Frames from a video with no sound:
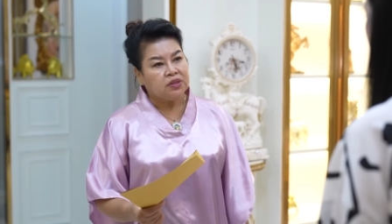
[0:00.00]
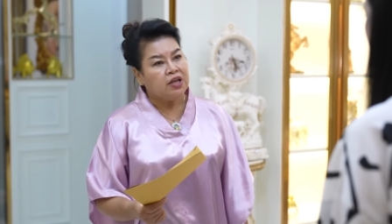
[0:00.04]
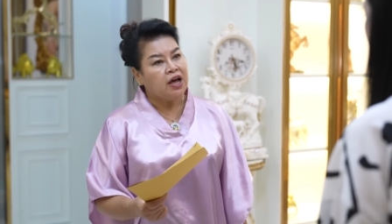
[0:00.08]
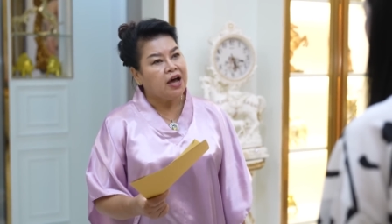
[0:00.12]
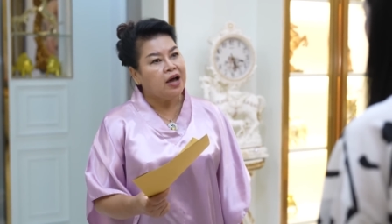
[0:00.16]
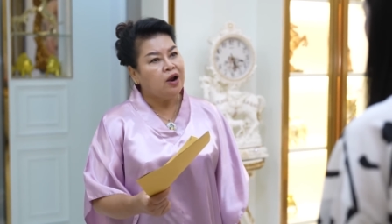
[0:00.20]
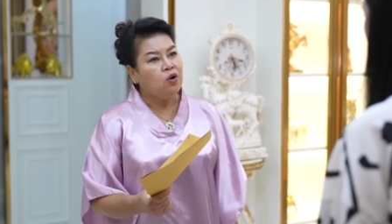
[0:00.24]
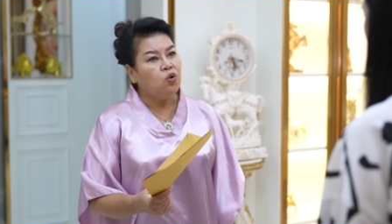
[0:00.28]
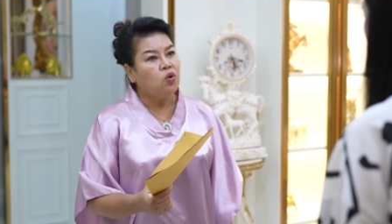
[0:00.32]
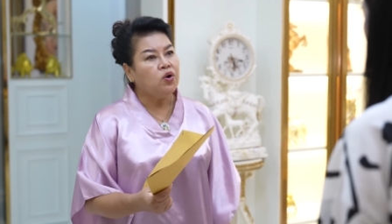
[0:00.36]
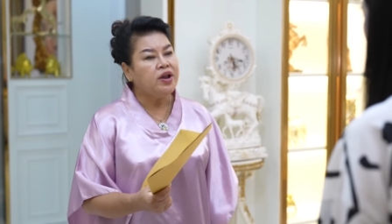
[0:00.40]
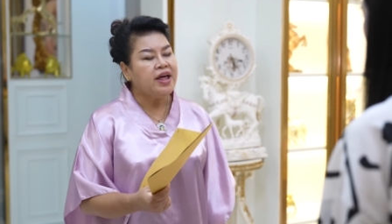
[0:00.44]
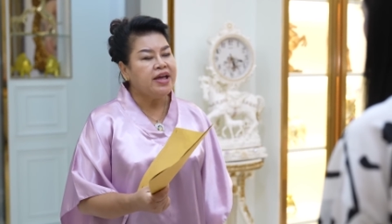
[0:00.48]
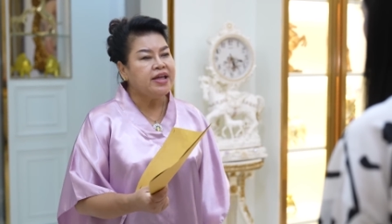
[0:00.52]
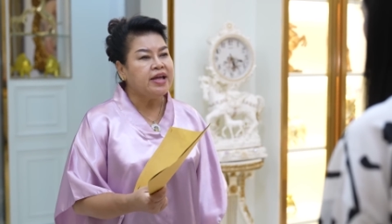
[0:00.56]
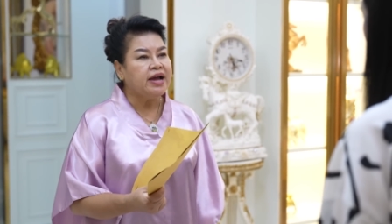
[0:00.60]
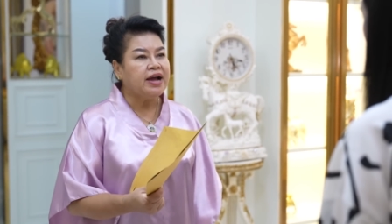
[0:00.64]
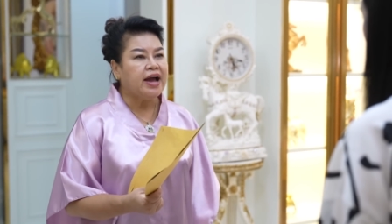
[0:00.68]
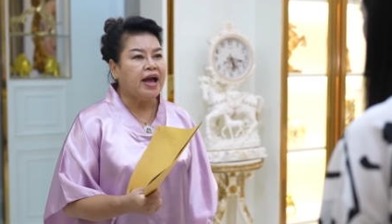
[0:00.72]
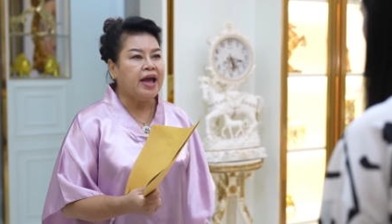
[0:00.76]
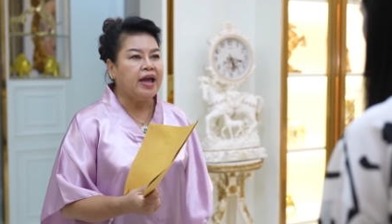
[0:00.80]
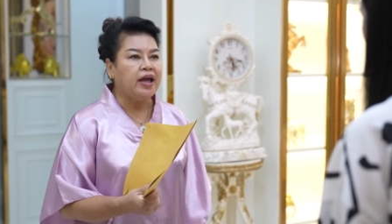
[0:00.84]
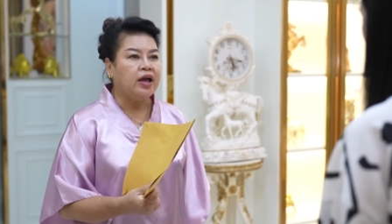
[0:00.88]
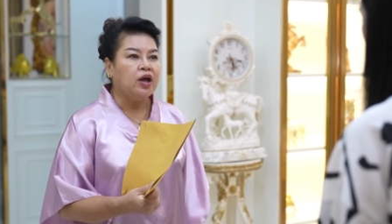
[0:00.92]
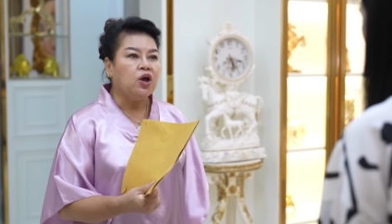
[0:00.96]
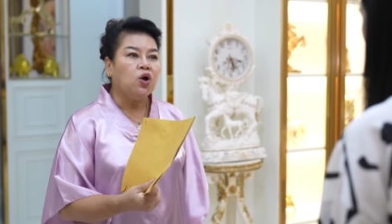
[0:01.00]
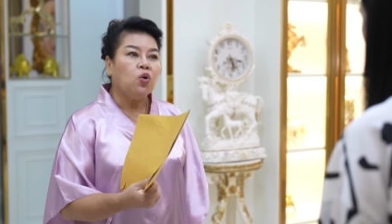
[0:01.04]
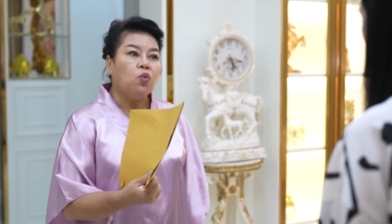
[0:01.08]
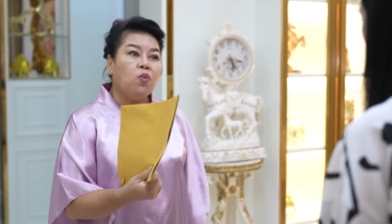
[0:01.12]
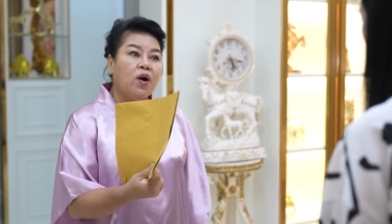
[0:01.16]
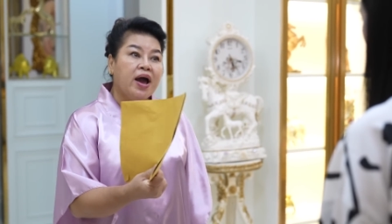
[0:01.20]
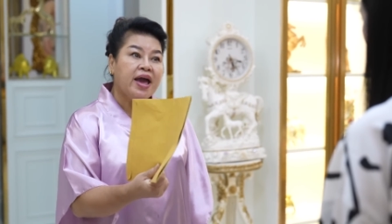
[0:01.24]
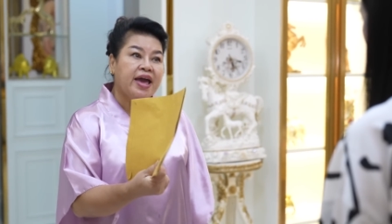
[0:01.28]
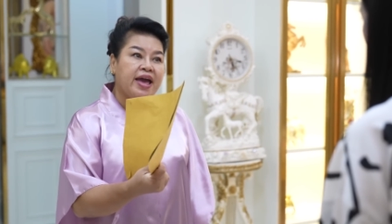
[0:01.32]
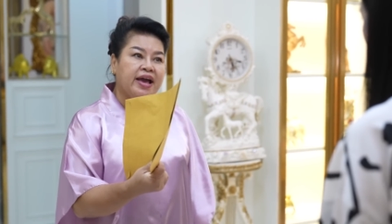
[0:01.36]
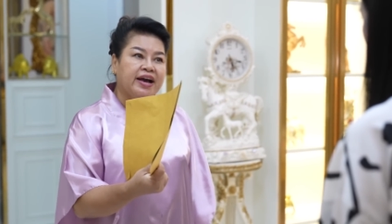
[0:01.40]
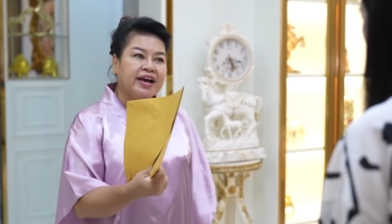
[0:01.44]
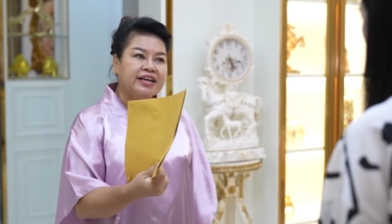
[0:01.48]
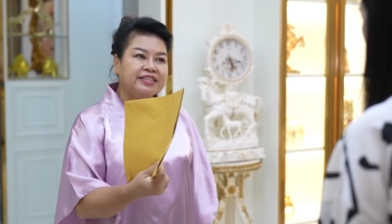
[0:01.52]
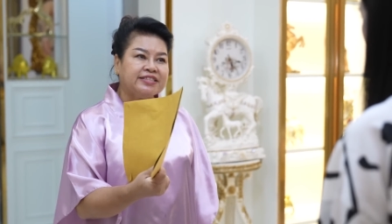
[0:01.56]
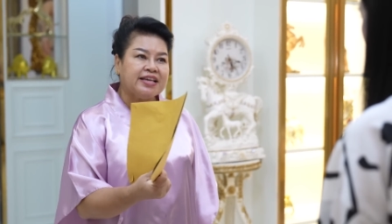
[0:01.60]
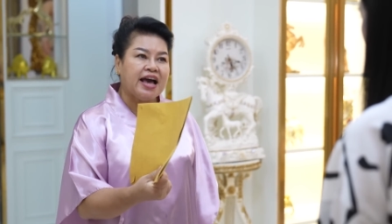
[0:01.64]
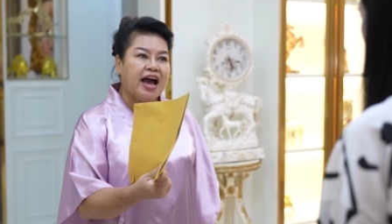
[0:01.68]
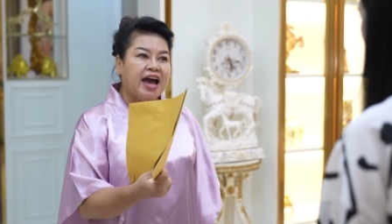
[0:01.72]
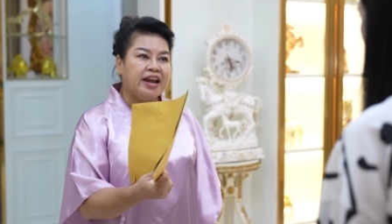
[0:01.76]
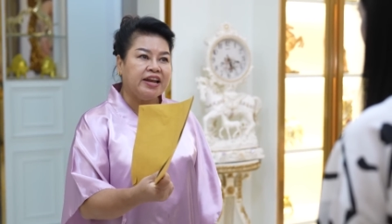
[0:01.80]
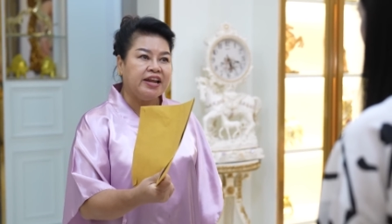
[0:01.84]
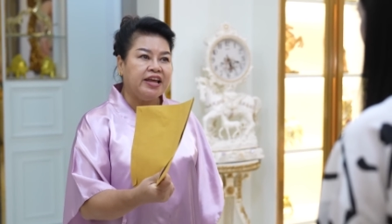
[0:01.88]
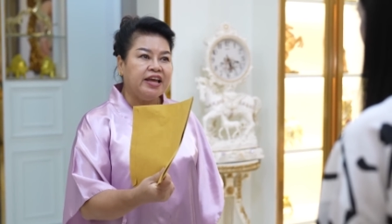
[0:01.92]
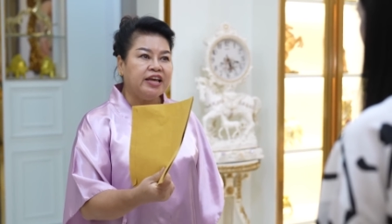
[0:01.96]
ธอรู้ได้ยังไง ว่าเอก
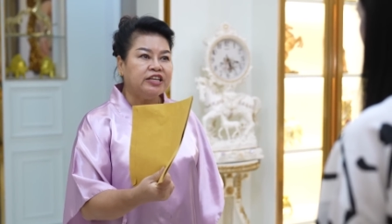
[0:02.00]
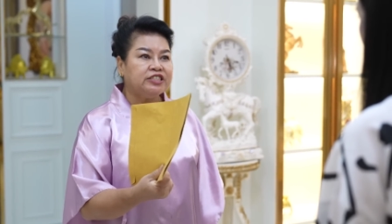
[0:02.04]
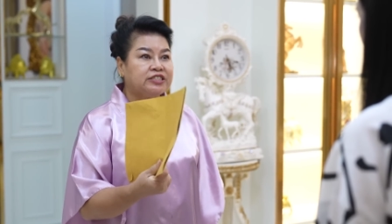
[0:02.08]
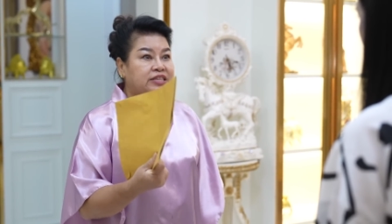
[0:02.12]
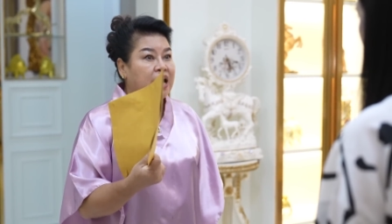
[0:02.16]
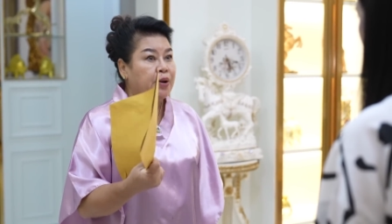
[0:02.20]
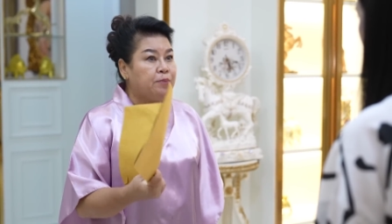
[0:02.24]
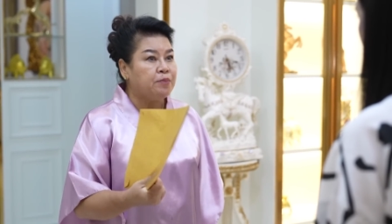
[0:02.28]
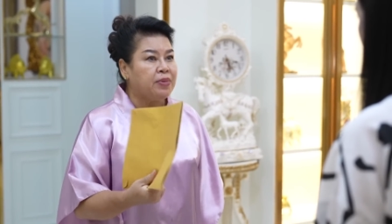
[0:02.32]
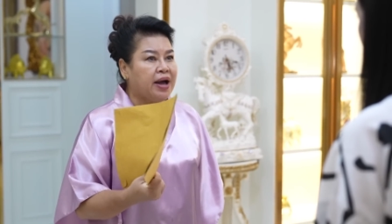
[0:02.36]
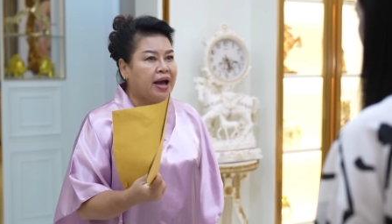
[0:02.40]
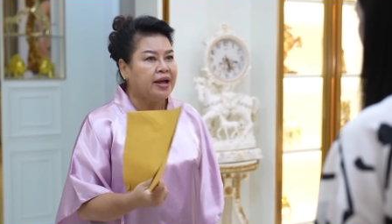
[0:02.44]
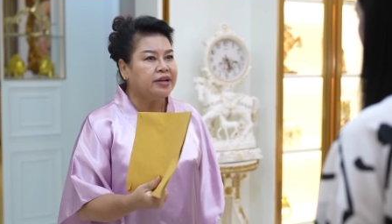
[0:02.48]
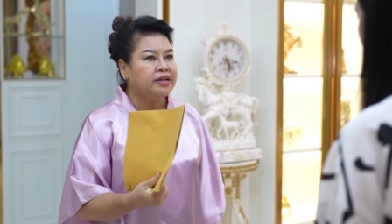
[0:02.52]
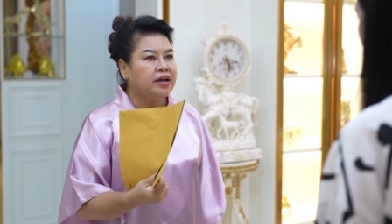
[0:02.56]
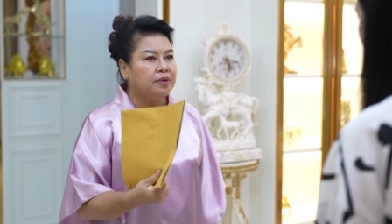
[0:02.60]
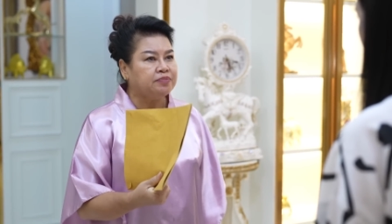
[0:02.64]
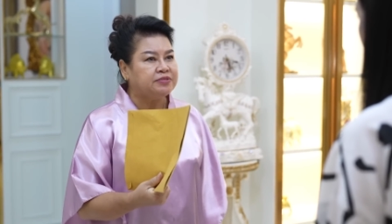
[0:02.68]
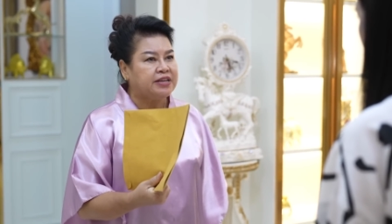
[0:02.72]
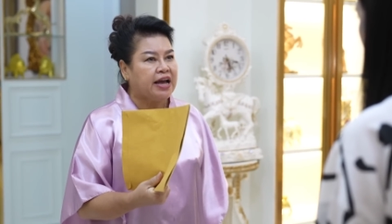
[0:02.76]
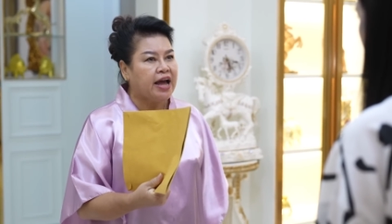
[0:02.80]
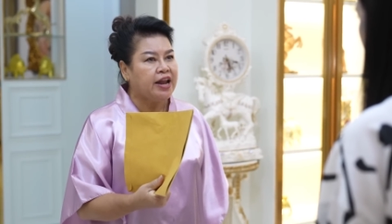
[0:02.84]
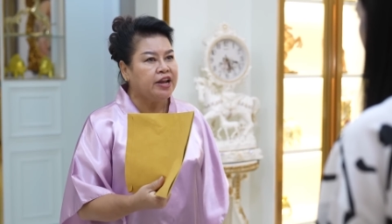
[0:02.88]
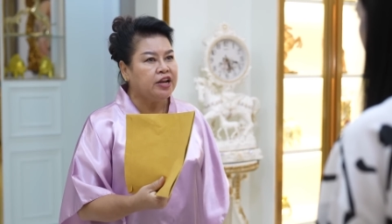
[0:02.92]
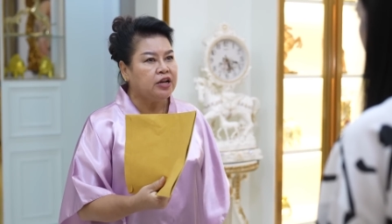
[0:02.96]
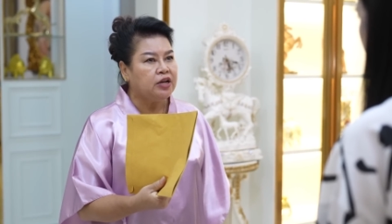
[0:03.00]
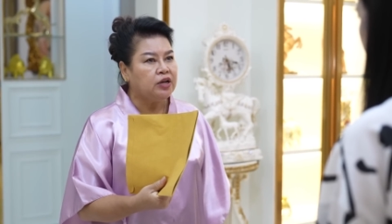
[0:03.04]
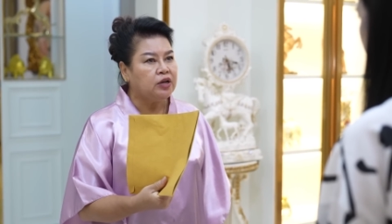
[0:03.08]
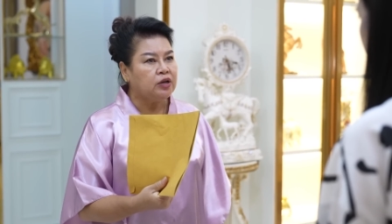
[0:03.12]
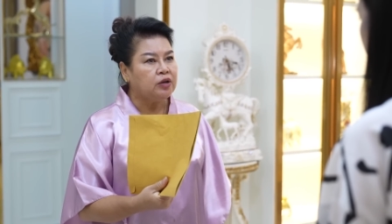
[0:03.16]
สารนี้สำคัญกับฉัน